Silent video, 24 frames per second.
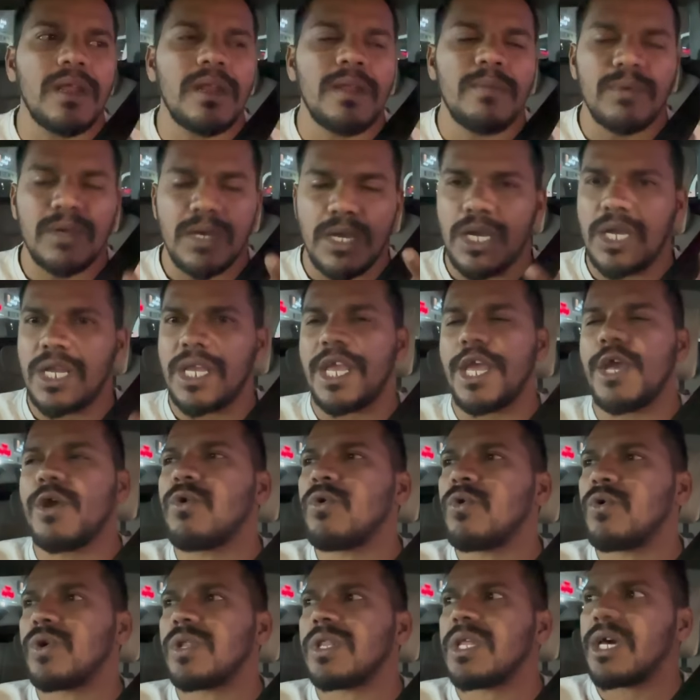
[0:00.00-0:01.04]
நமக்காக
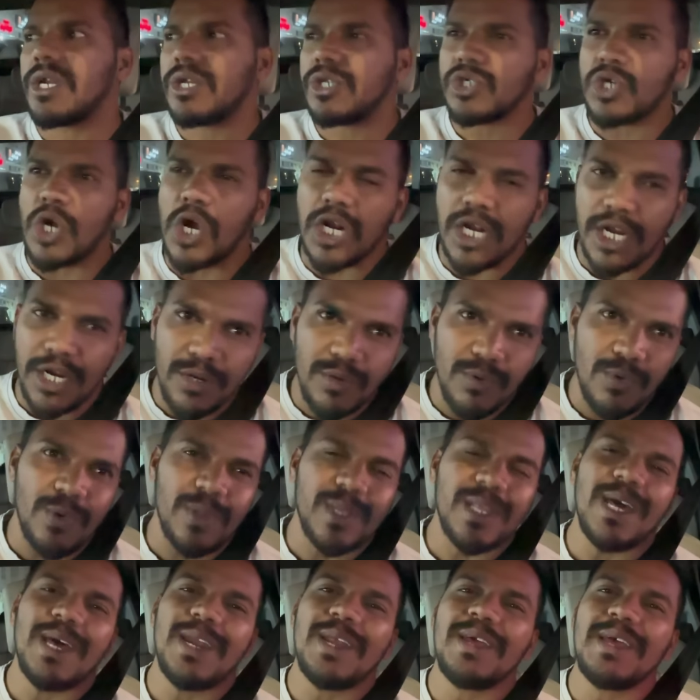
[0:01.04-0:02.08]
கேக்கும் கொடுத்தாரு சாக்லேட்டும்
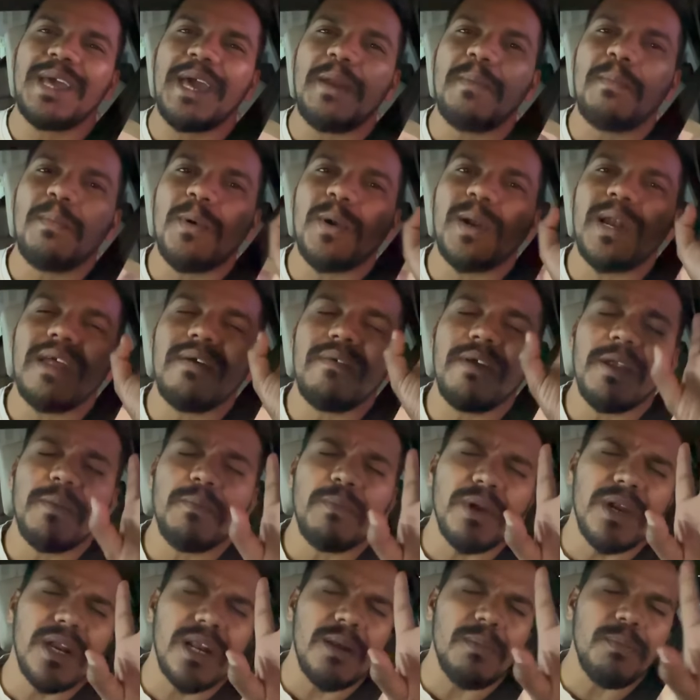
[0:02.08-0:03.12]
கொடுத்தாரு ஏர்போர்ட்ல வெயிட்
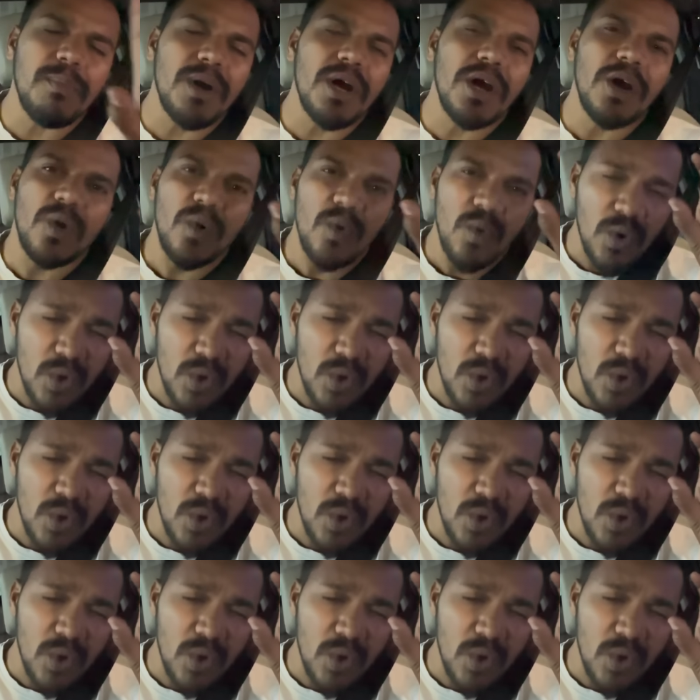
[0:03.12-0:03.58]
பண்றப்ப அங்க